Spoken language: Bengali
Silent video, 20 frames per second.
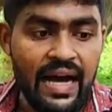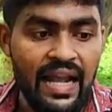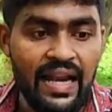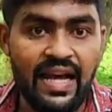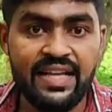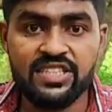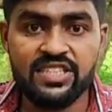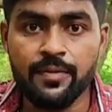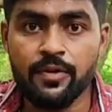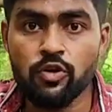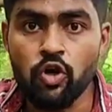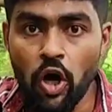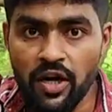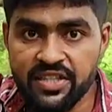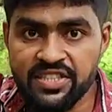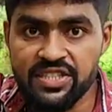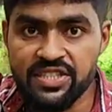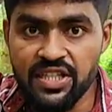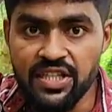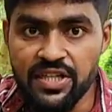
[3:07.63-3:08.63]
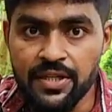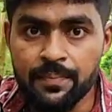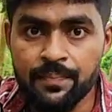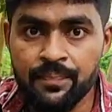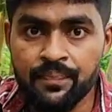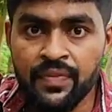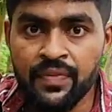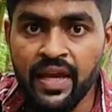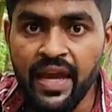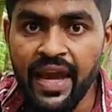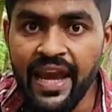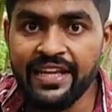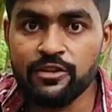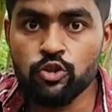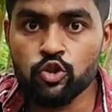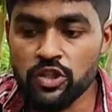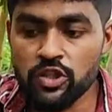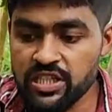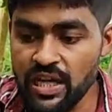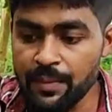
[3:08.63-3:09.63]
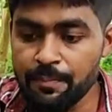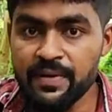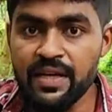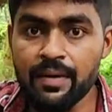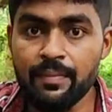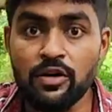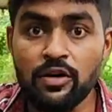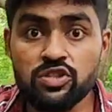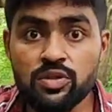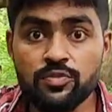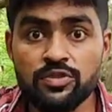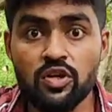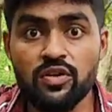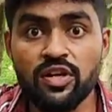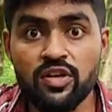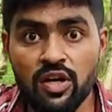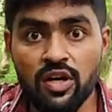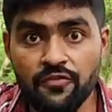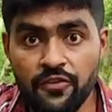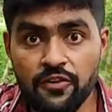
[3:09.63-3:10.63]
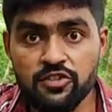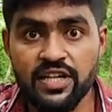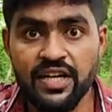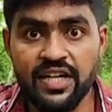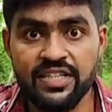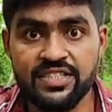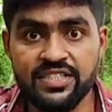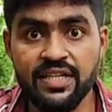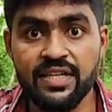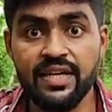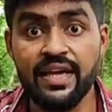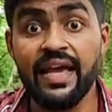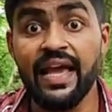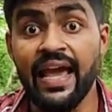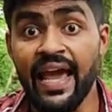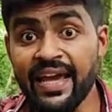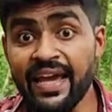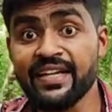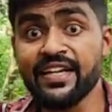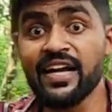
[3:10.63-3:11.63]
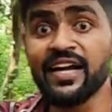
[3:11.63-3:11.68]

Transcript: কালাচ এবং ঘরচিতি এই দুটো সাপ নিয়ে মানুষের মধ্যে অনেক কনফিউশন আছে এই